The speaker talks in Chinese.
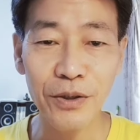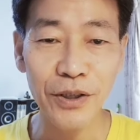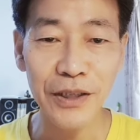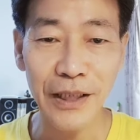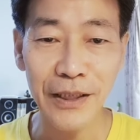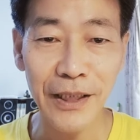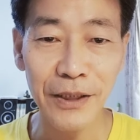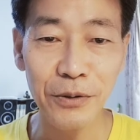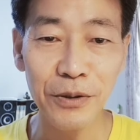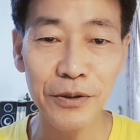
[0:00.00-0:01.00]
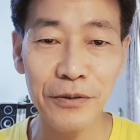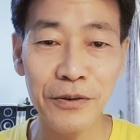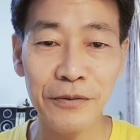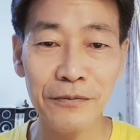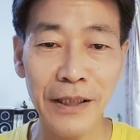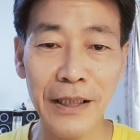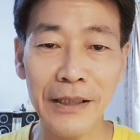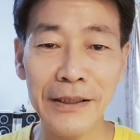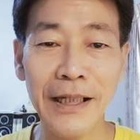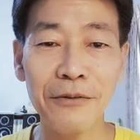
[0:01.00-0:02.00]
去想太多，发
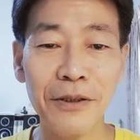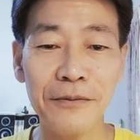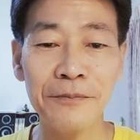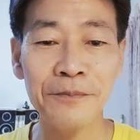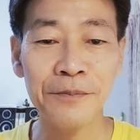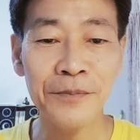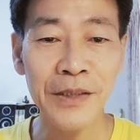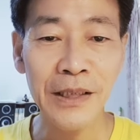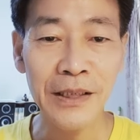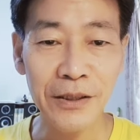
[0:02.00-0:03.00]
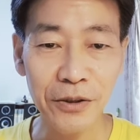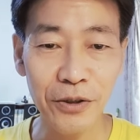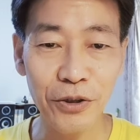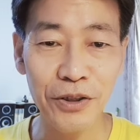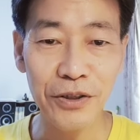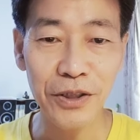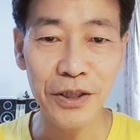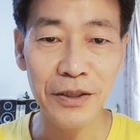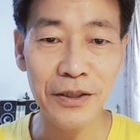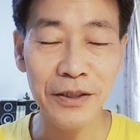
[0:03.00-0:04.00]
大愿就去执
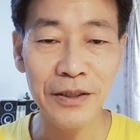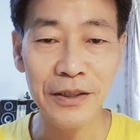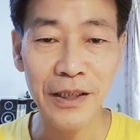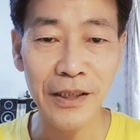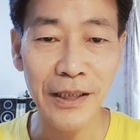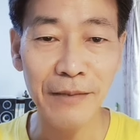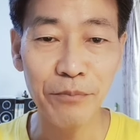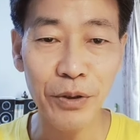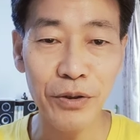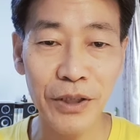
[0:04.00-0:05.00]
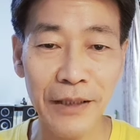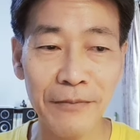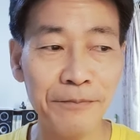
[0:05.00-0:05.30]
行，简单不用想。